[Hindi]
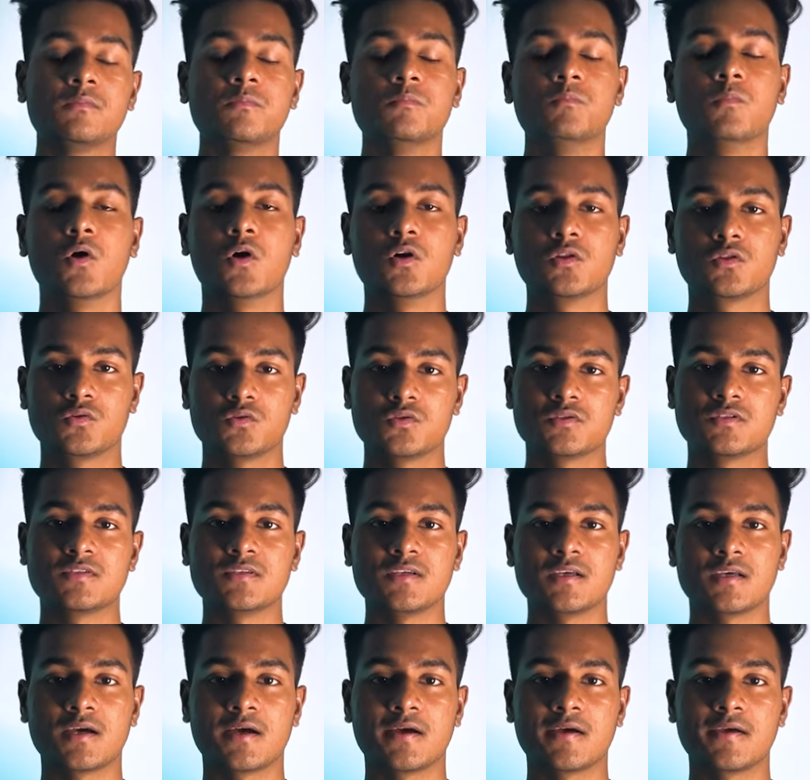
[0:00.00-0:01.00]
बहुत कुछ
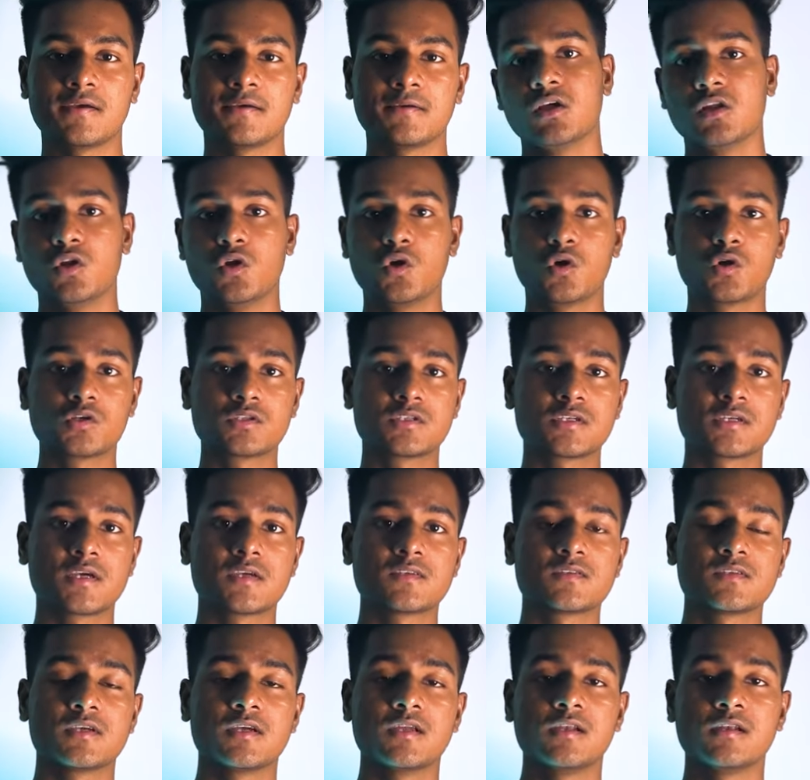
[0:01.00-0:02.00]
सीखा है लोगों से
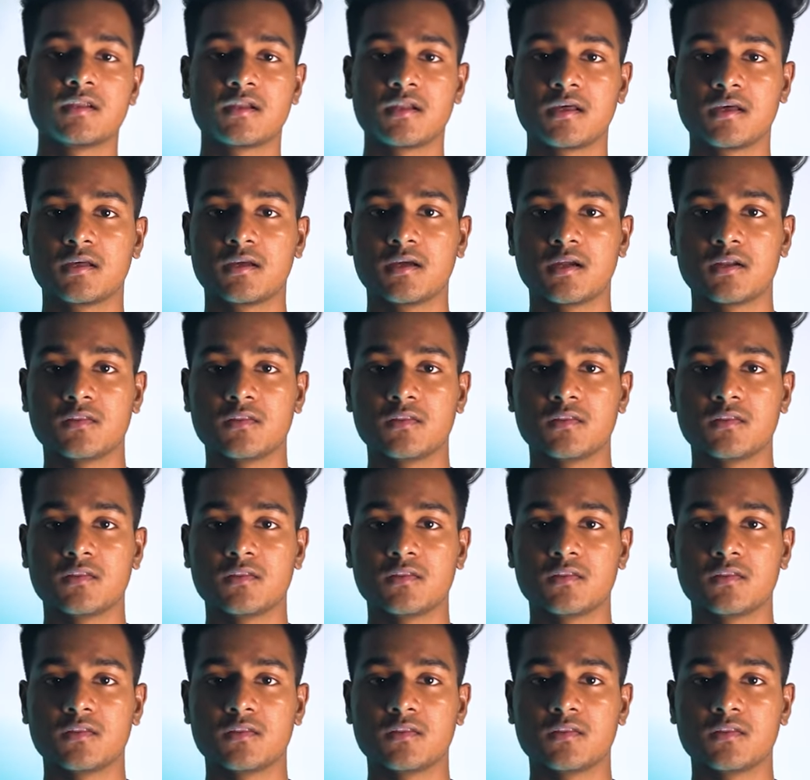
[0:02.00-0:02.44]
कैसे इंटरेक्ट